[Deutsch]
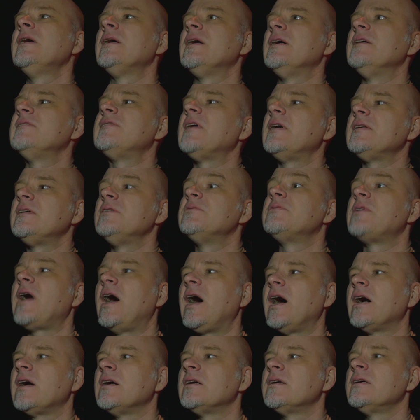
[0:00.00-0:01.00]
ist halt die
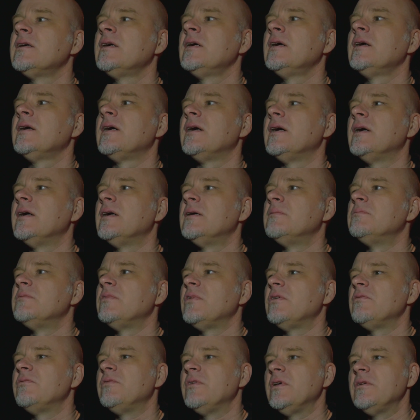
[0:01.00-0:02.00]
Frage, ähm,
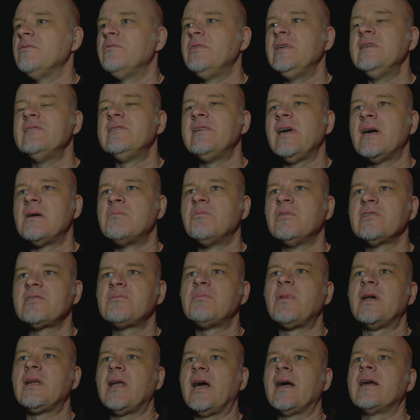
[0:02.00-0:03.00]
wie, wie, sehr muss
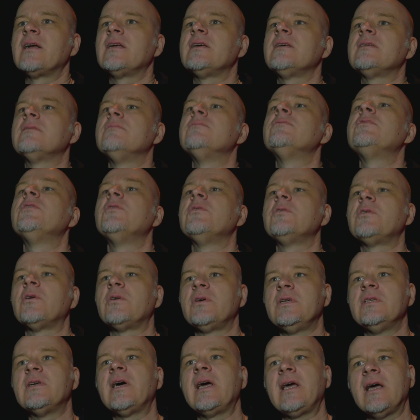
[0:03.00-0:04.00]
man eigentlich dem Filter
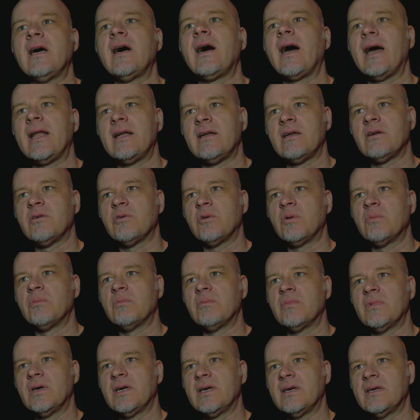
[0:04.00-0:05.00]
hinterherrennen,
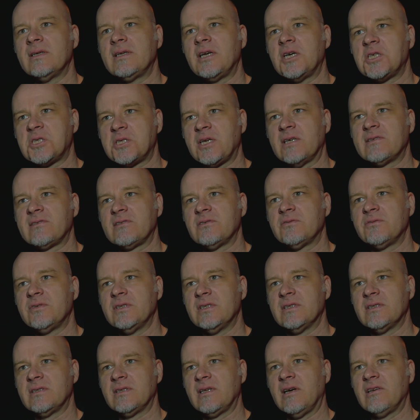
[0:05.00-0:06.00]
um äh, da
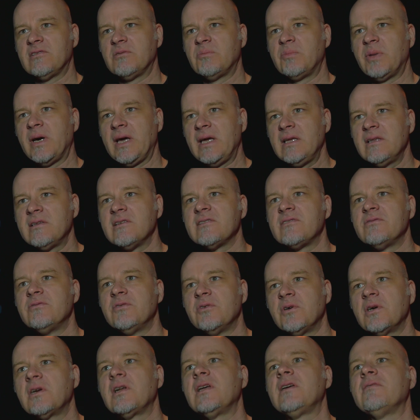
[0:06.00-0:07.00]
stattzufinden? Also bringt es
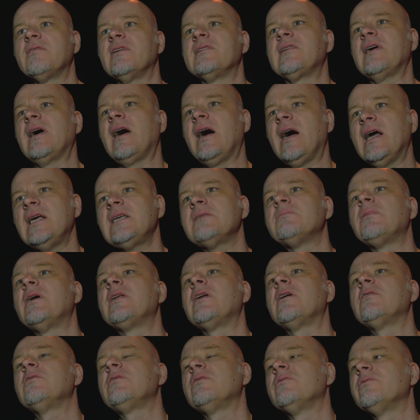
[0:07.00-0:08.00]
wirklich was? Erreicht man
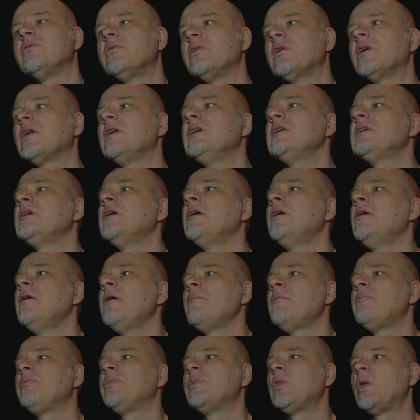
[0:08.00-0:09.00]
dadurch wirklich
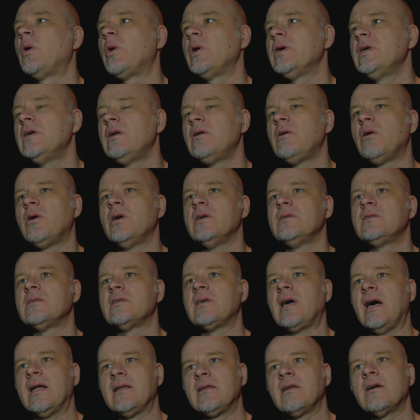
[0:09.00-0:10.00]
neue
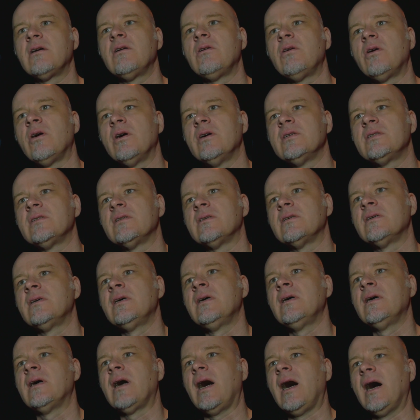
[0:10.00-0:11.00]
Leute, andere Leute?
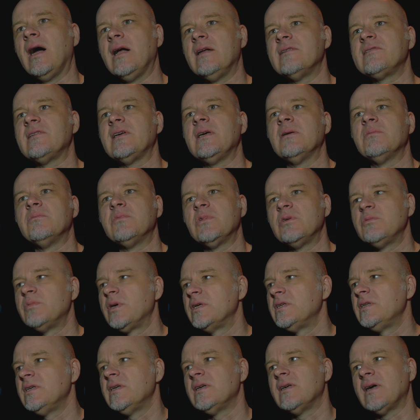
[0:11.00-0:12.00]
als eben
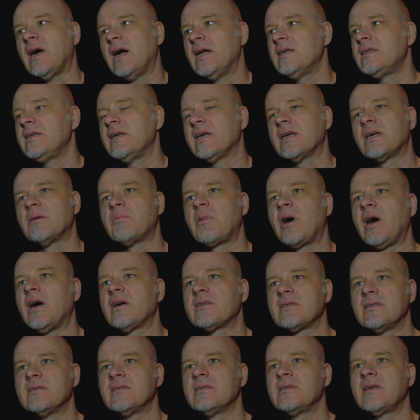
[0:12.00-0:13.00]
über die
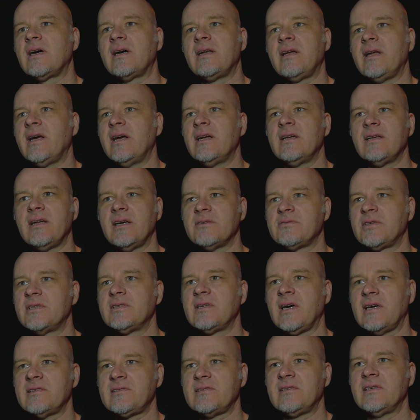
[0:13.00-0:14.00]
althergebrachten Kanäle der
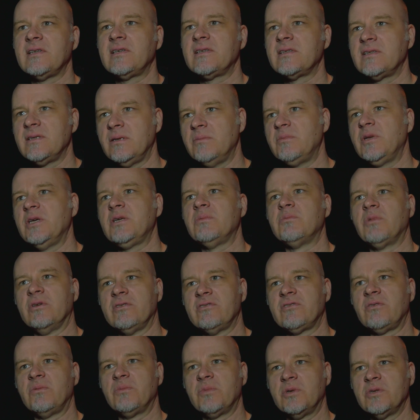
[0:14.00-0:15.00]
Fantastik, nämlich
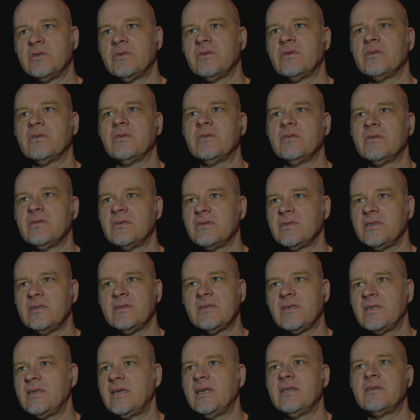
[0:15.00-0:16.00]
Mund zu Mund und
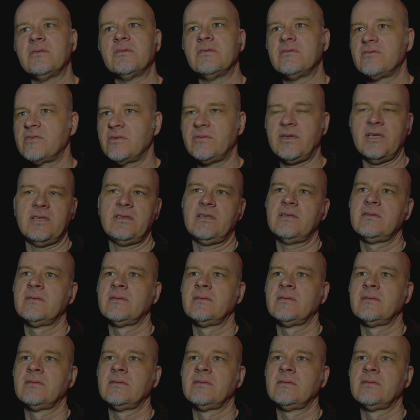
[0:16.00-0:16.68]
Internet und so weiter.